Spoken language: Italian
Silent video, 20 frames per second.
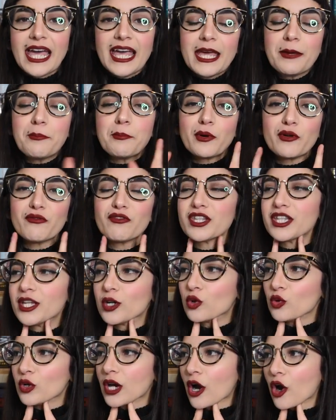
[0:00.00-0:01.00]
E poi vi
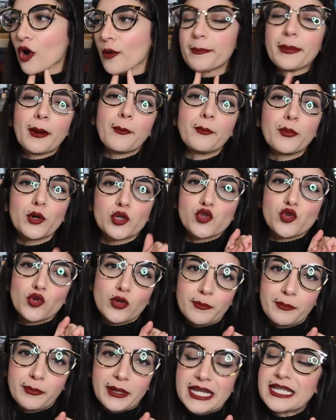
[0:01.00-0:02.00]
dico una coppia un po'
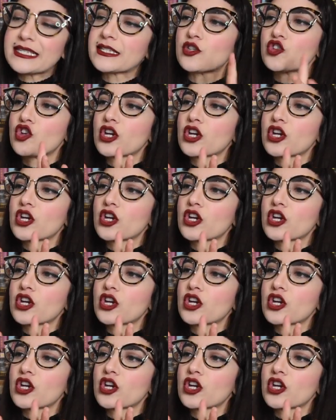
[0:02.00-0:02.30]
sorpresa,